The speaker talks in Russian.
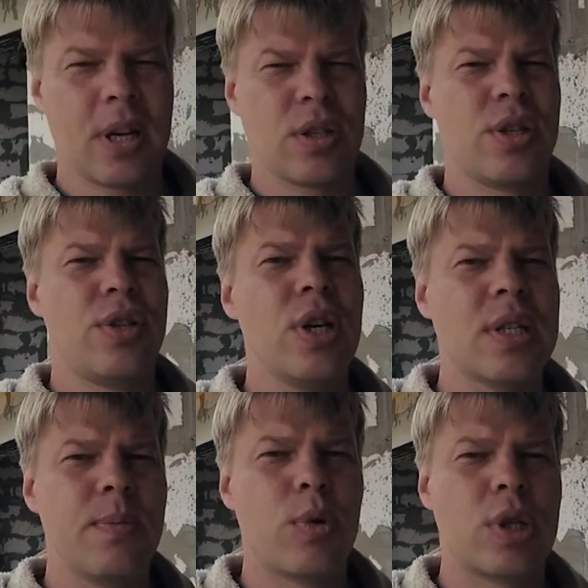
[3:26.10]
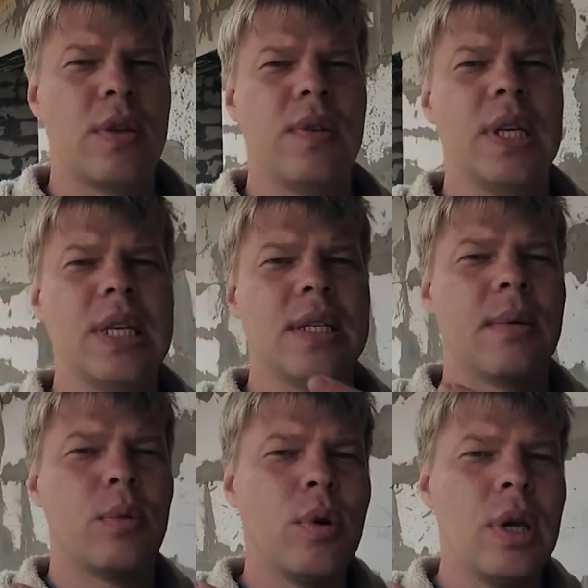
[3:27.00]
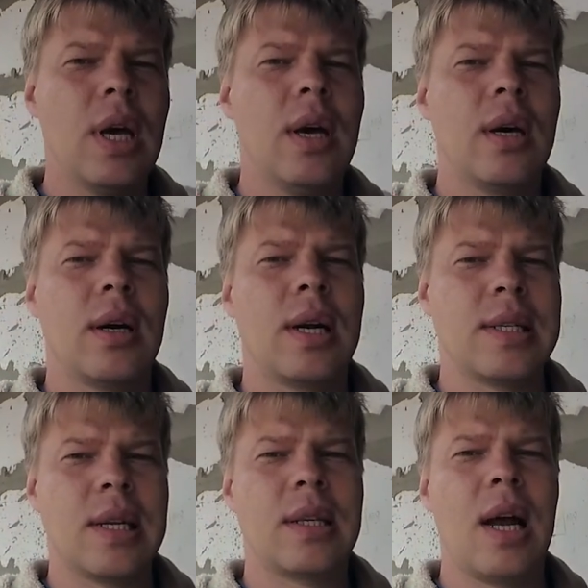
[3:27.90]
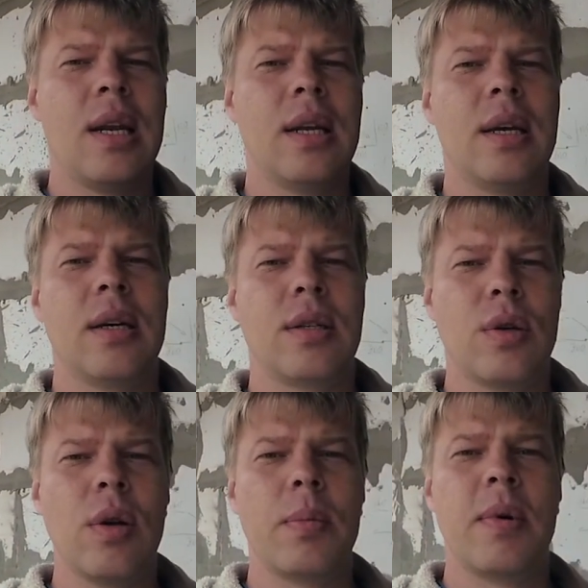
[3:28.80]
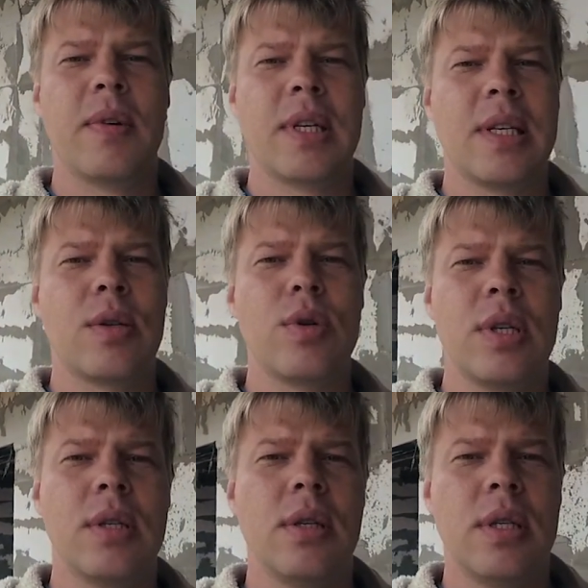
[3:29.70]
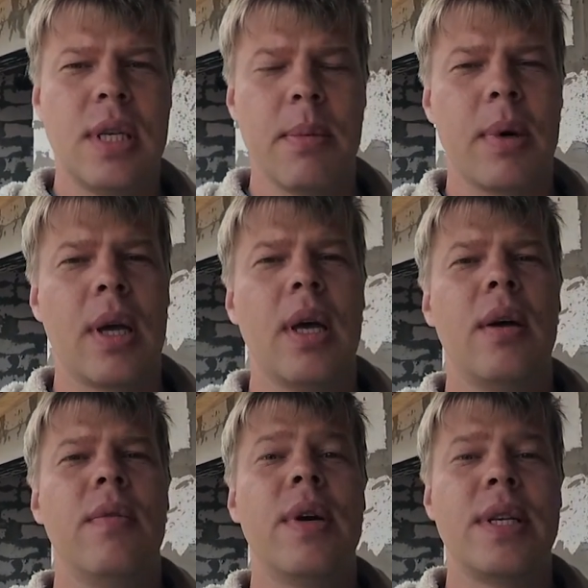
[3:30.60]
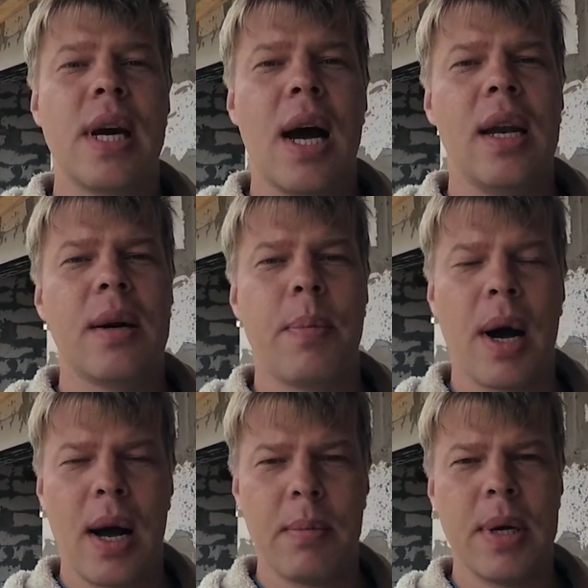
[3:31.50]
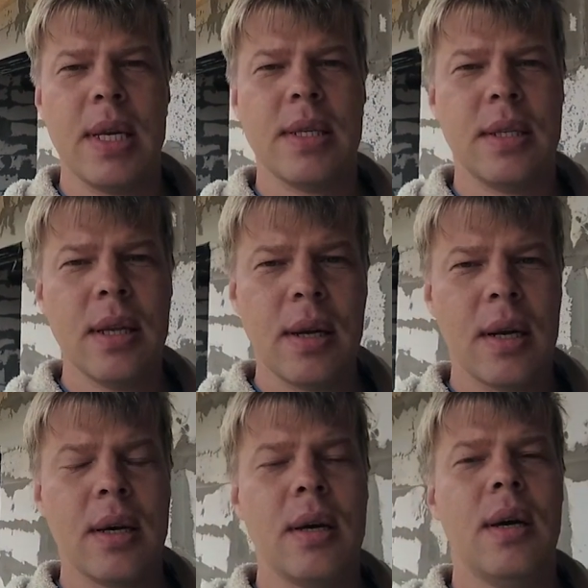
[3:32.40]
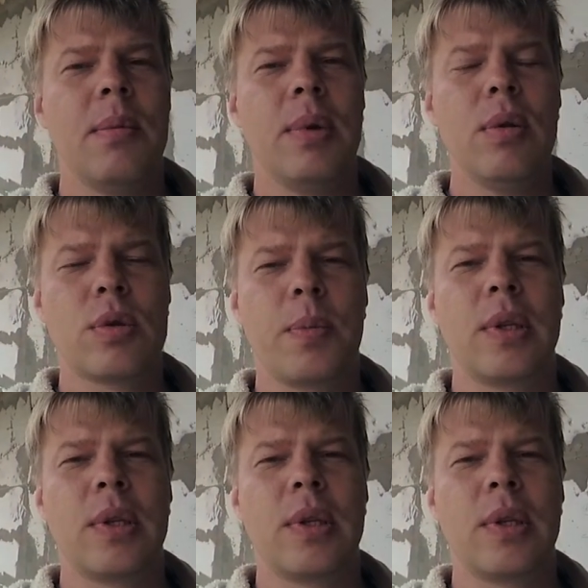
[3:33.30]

Также сейчас можете видеть за мной горизонтальные желобы водосточной системы. Вертикальных пока мы не сделали, потому что